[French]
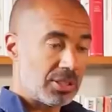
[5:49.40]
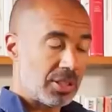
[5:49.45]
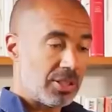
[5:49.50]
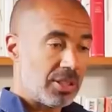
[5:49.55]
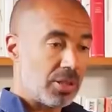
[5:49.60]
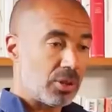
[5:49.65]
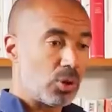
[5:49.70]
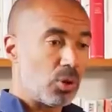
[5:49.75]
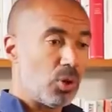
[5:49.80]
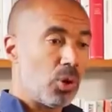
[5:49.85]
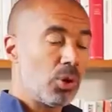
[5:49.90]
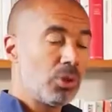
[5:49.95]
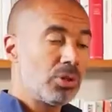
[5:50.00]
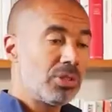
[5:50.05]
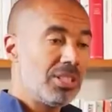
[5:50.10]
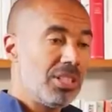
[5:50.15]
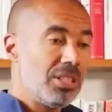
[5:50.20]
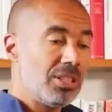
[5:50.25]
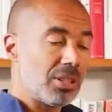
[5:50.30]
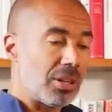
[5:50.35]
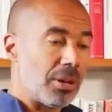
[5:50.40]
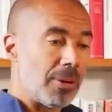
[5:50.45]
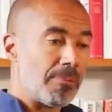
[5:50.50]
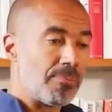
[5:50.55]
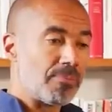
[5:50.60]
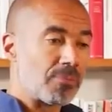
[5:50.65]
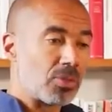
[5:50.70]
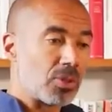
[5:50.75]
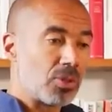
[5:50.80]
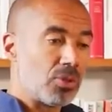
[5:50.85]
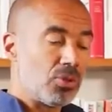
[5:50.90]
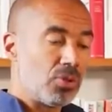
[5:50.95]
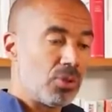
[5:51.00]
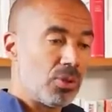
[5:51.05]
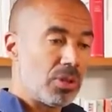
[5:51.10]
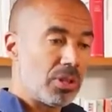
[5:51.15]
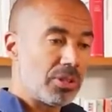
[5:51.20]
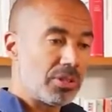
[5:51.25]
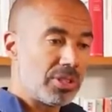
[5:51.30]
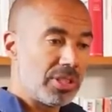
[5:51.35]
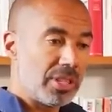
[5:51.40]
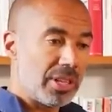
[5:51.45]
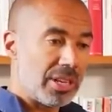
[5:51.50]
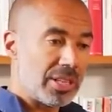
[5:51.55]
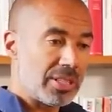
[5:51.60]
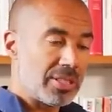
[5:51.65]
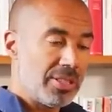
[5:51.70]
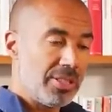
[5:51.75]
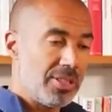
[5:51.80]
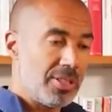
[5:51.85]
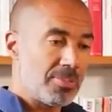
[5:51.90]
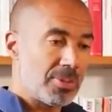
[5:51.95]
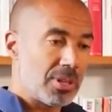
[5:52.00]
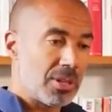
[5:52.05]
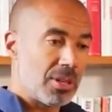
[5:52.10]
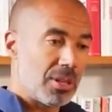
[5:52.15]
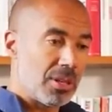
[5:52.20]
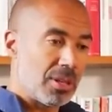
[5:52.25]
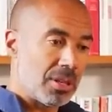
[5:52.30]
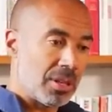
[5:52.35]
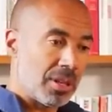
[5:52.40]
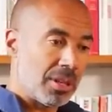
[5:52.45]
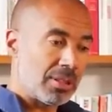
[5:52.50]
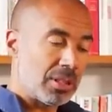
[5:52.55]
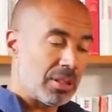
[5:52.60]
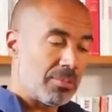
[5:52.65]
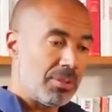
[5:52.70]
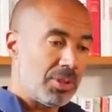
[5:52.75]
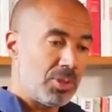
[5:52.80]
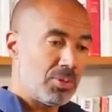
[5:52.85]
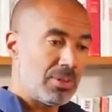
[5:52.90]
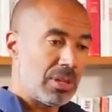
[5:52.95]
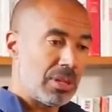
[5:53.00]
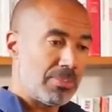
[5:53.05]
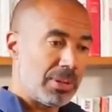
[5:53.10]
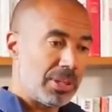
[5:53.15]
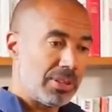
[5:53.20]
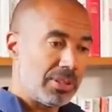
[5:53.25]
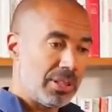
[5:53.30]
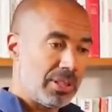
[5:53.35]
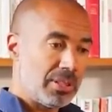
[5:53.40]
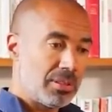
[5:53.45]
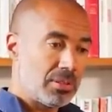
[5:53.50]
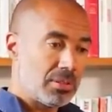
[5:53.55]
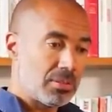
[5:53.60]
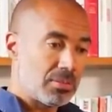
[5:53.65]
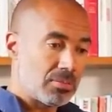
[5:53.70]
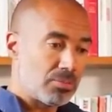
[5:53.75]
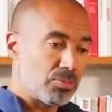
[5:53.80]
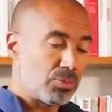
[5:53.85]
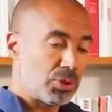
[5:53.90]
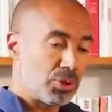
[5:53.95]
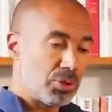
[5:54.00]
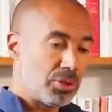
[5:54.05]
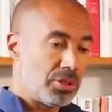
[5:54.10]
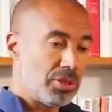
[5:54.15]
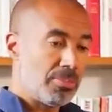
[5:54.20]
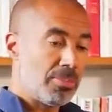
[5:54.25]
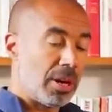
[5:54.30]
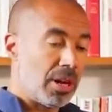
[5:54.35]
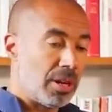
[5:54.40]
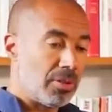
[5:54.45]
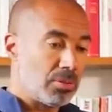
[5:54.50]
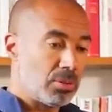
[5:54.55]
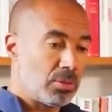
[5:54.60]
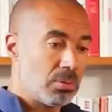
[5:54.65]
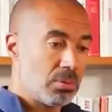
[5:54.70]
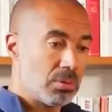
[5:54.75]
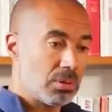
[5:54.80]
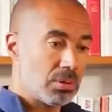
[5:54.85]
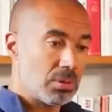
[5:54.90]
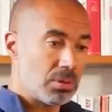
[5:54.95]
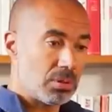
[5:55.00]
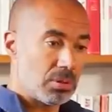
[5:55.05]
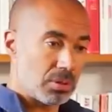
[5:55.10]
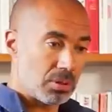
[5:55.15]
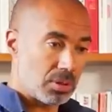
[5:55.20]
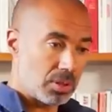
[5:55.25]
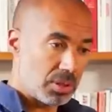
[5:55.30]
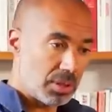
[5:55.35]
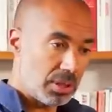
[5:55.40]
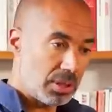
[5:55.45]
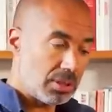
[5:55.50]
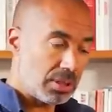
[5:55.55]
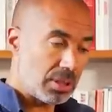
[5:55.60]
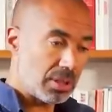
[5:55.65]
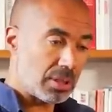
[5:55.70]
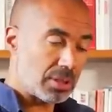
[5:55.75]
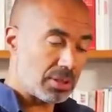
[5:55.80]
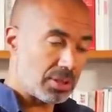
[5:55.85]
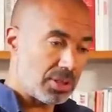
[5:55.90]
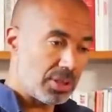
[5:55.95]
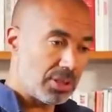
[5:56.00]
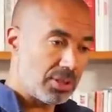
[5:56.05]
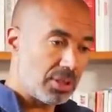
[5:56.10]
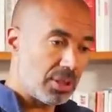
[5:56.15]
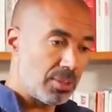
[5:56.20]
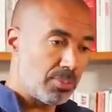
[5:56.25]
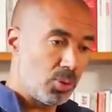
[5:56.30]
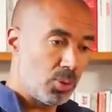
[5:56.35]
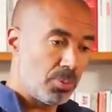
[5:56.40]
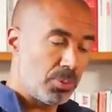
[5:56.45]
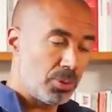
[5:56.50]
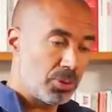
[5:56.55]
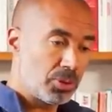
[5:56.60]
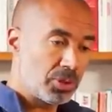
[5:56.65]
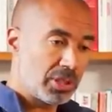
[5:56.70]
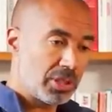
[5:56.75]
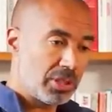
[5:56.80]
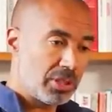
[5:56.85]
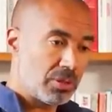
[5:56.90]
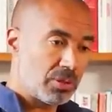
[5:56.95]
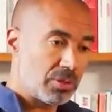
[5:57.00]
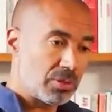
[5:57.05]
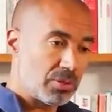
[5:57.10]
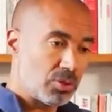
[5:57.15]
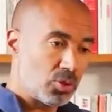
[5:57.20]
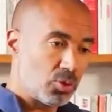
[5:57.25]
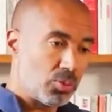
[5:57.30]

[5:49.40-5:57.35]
C'est-à-dire qu'au titre de l'antiracisme, rétablissons l'apartheid. Moi, je dis bravo c'est un, c'est un beau projet, euh,